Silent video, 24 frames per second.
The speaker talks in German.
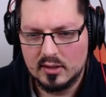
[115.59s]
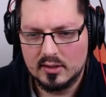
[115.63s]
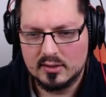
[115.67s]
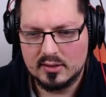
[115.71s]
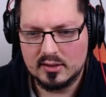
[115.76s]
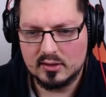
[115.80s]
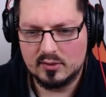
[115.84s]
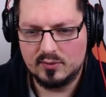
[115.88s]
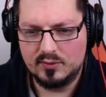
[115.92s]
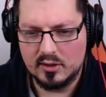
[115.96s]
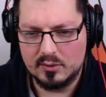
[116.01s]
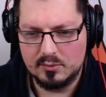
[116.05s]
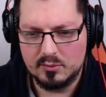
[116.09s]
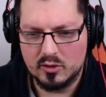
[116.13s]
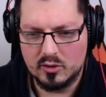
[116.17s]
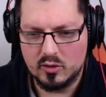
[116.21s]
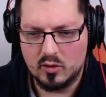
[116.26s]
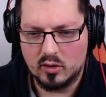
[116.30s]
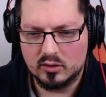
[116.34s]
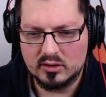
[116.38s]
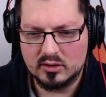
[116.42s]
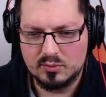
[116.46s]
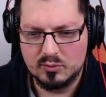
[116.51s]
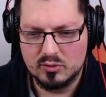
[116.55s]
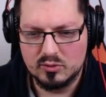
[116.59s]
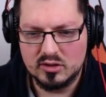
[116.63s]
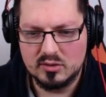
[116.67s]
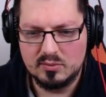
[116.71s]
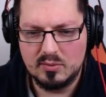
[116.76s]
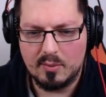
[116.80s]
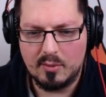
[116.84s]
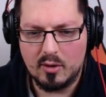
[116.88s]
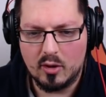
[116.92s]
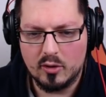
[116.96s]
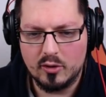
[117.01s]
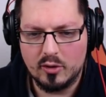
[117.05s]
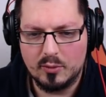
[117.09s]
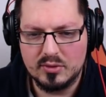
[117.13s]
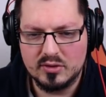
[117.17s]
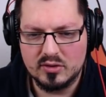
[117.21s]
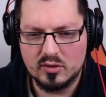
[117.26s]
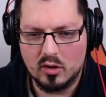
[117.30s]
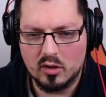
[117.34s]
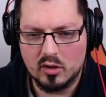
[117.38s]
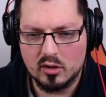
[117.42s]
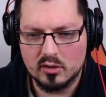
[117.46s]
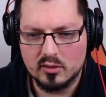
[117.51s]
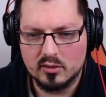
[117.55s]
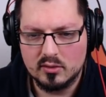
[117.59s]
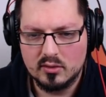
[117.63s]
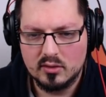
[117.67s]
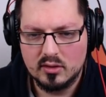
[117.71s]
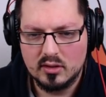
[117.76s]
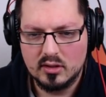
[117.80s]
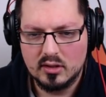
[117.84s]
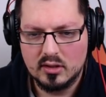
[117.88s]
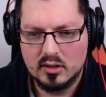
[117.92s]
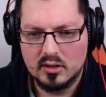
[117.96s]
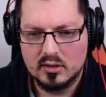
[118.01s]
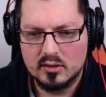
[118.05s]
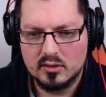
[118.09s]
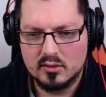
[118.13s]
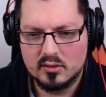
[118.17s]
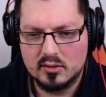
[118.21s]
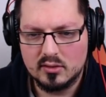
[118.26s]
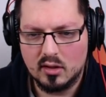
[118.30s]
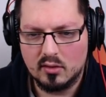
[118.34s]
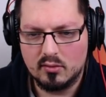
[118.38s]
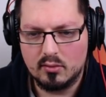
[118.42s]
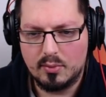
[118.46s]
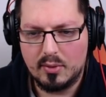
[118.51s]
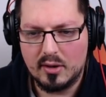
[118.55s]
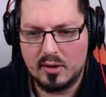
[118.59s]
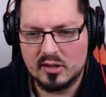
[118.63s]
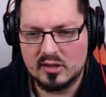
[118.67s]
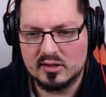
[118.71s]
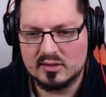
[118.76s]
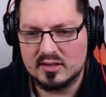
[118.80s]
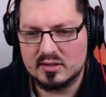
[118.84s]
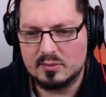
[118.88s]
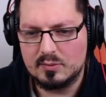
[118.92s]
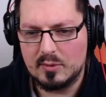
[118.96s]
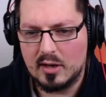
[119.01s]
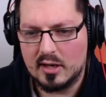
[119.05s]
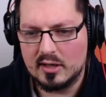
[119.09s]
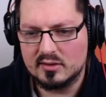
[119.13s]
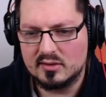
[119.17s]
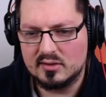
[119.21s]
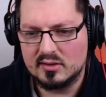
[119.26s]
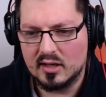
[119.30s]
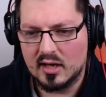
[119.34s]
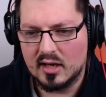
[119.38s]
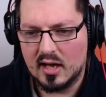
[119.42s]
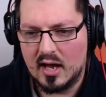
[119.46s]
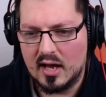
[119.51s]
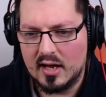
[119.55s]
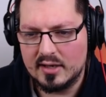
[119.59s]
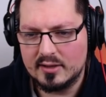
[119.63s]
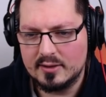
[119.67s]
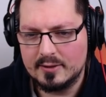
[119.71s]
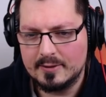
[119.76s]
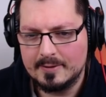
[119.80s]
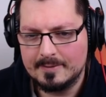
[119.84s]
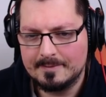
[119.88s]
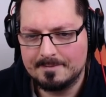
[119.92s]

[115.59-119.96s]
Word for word: Das fehlt mir noch. Das muss ich mir aber auch noch besorgen. So, wir packen das erstmal alles hier rein.